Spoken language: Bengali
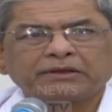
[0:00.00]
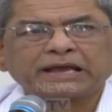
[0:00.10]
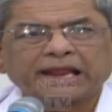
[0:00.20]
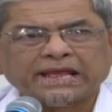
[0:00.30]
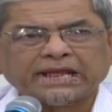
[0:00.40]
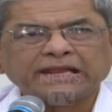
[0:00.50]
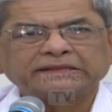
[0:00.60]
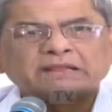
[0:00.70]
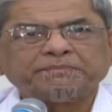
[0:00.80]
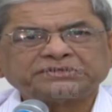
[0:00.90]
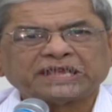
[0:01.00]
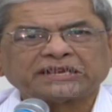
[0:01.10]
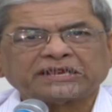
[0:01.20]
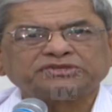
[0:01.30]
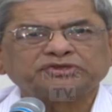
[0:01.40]
কারাগারে তার বিচার
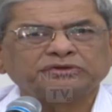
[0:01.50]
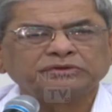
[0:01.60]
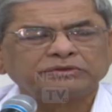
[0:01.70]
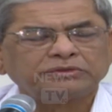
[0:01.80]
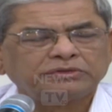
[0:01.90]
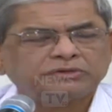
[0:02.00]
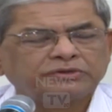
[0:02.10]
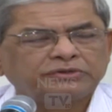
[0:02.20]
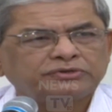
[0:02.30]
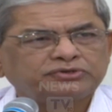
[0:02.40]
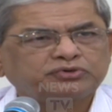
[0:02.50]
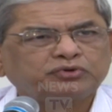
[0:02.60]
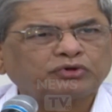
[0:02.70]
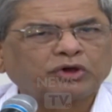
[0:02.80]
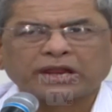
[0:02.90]
কার্য
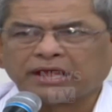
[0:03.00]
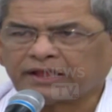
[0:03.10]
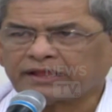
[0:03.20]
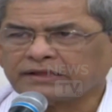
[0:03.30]
শুরু করা হয়